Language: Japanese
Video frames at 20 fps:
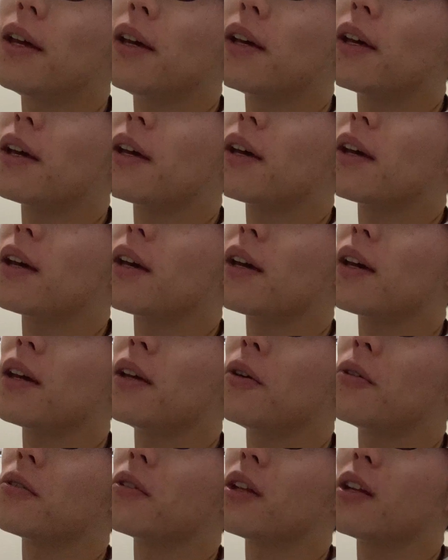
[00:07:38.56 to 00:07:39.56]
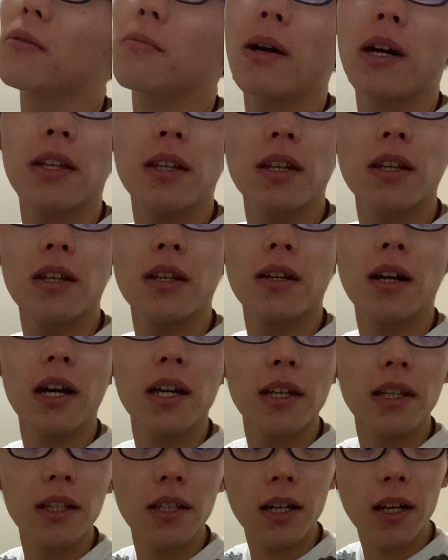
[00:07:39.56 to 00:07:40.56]
えー、夜寝る前に
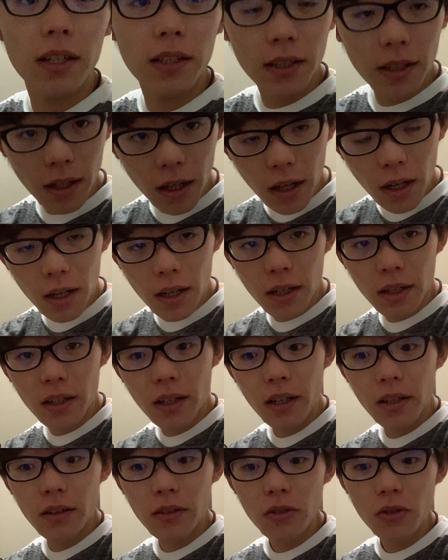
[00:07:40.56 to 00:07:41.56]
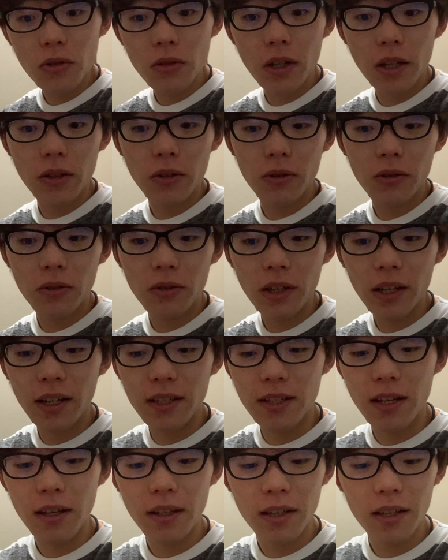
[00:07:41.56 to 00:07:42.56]
LINE 開いてたら、あちょうどあの、なんか
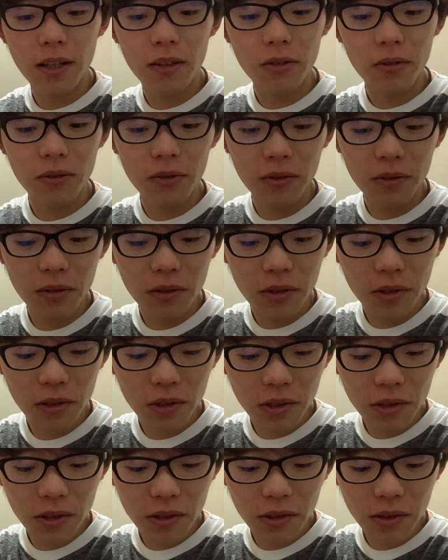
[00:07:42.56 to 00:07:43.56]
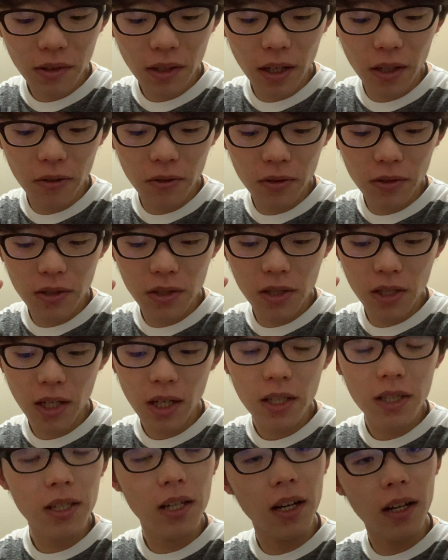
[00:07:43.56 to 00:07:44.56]
最近あの、あの、
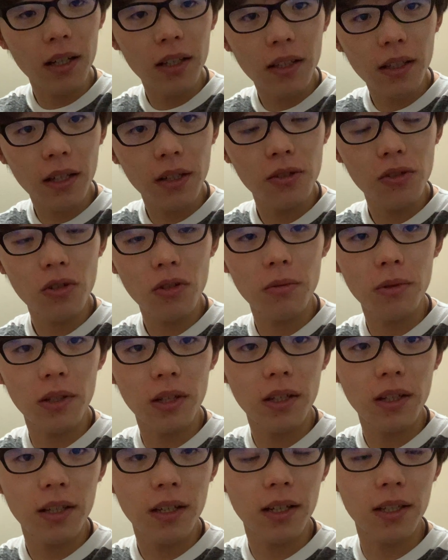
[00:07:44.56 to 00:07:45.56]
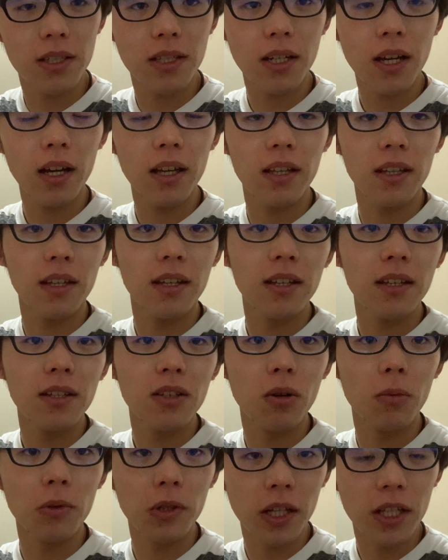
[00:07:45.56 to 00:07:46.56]
近々誕生日が近い
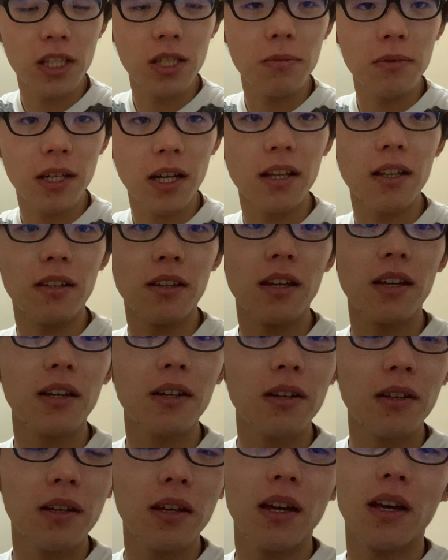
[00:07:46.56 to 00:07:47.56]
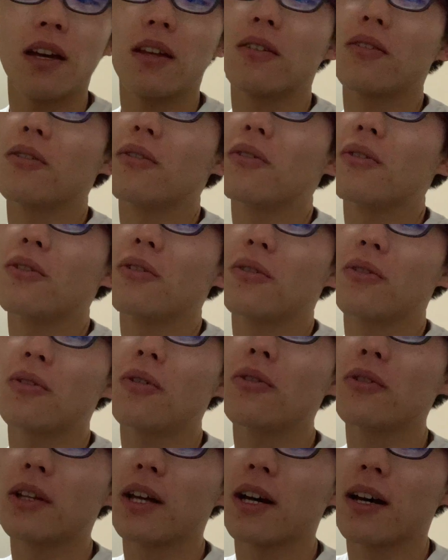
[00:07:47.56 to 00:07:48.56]
友達みたいなね、えっ、ー、と、
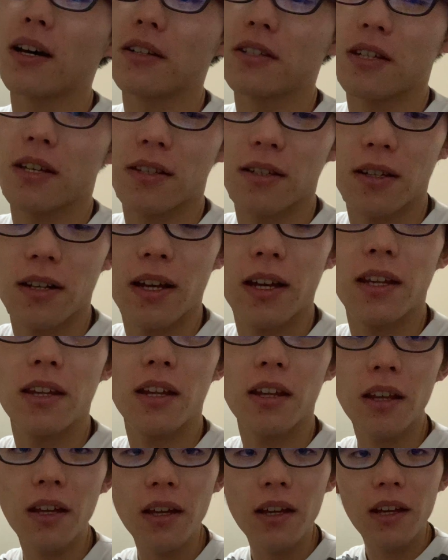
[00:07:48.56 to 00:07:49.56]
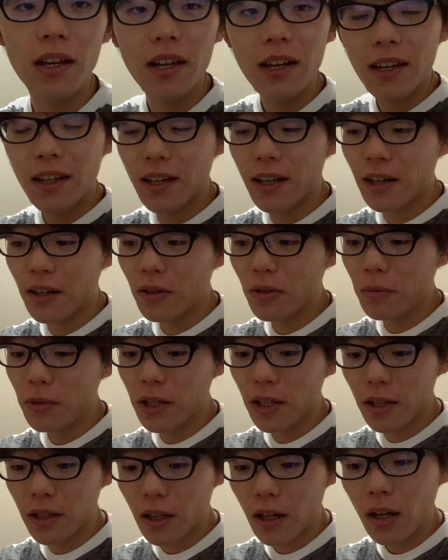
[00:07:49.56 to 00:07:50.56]
コーナーがあるじゃないですか、LINE でね。あれを見
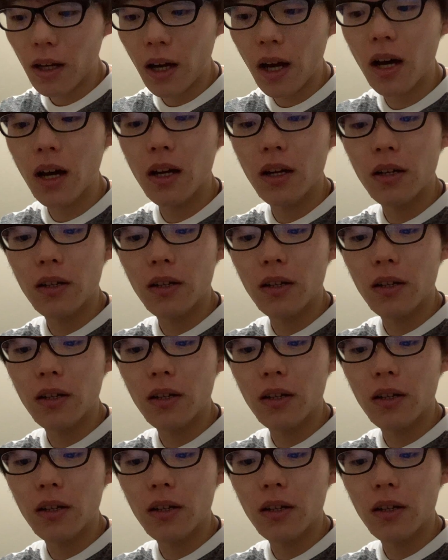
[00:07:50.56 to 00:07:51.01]
ていたら、